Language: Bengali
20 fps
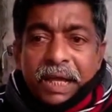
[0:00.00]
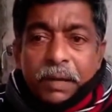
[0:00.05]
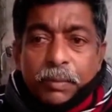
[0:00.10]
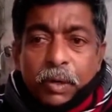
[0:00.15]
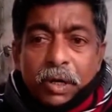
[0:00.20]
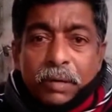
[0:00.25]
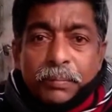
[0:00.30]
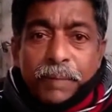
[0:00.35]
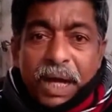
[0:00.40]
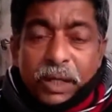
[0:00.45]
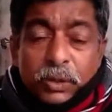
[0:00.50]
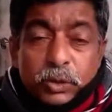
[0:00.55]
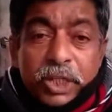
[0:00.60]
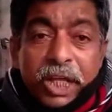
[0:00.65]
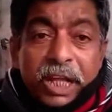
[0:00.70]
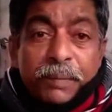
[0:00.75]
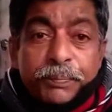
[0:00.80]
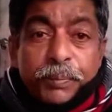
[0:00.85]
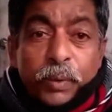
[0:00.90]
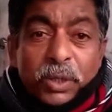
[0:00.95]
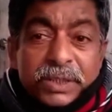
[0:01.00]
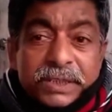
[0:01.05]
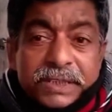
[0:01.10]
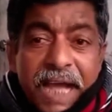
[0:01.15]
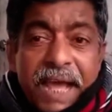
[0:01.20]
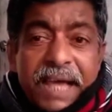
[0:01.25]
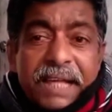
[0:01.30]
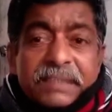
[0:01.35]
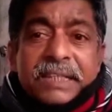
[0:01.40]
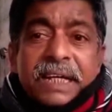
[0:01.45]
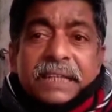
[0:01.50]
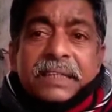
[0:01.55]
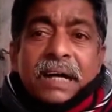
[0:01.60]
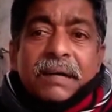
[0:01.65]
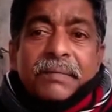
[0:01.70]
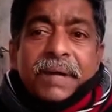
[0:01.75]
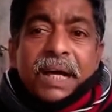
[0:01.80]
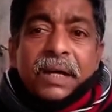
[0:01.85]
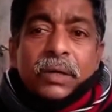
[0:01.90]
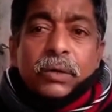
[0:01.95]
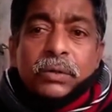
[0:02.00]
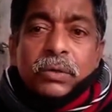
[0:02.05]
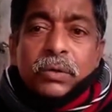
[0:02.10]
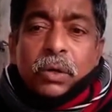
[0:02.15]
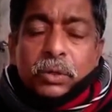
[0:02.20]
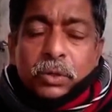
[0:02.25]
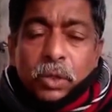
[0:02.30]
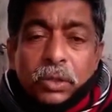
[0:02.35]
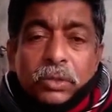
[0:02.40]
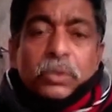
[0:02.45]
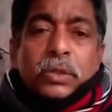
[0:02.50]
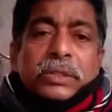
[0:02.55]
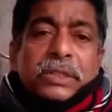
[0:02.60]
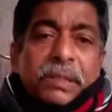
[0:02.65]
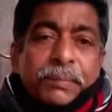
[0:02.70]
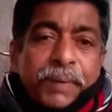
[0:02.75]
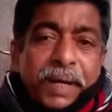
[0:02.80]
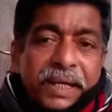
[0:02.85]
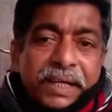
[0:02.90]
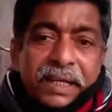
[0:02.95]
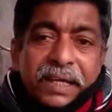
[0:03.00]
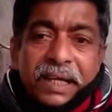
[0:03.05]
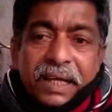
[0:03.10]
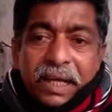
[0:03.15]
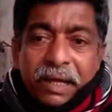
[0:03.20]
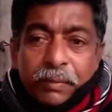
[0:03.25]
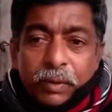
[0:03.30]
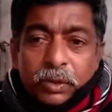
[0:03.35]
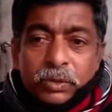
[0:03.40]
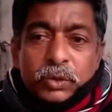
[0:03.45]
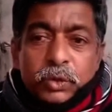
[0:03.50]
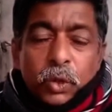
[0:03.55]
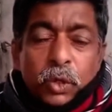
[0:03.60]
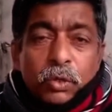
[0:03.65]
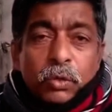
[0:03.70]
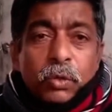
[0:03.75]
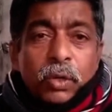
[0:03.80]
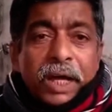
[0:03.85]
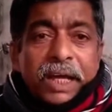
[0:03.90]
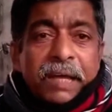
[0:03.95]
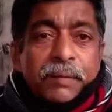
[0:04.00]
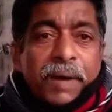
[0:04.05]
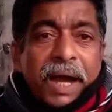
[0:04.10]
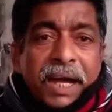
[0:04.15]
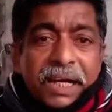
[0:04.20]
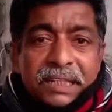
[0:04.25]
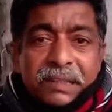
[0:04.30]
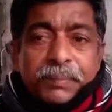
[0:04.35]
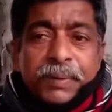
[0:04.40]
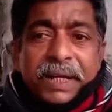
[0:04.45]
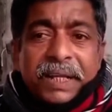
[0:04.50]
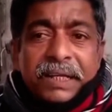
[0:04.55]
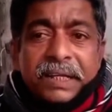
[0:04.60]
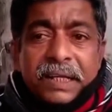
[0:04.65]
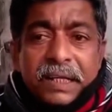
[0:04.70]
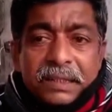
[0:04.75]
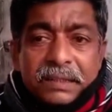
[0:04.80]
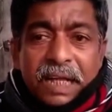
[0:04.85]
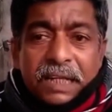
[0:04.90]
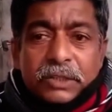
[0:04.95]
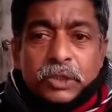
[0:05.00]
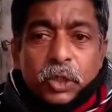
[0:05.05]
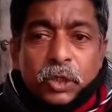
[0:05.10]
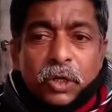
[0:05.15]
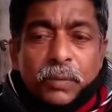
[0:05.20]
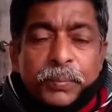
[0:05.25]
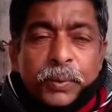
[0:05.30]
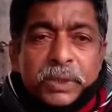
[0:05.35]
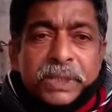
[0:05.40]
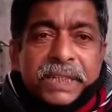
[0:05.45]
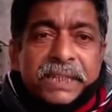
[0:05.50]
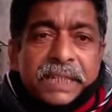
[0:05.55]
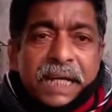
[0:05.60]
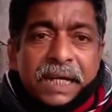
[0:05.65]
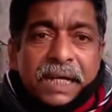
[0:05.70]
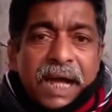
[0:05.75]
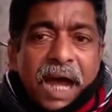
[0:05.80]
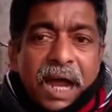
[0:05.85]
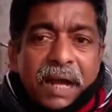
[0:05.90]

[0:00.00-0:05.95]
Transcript: এবং মানুষের পঞ্চায়েত যাতে আমরা গঠন করতে পারি এবং চোরগুলাকে ভাগাতে পারি তার জন্য প্রতিটা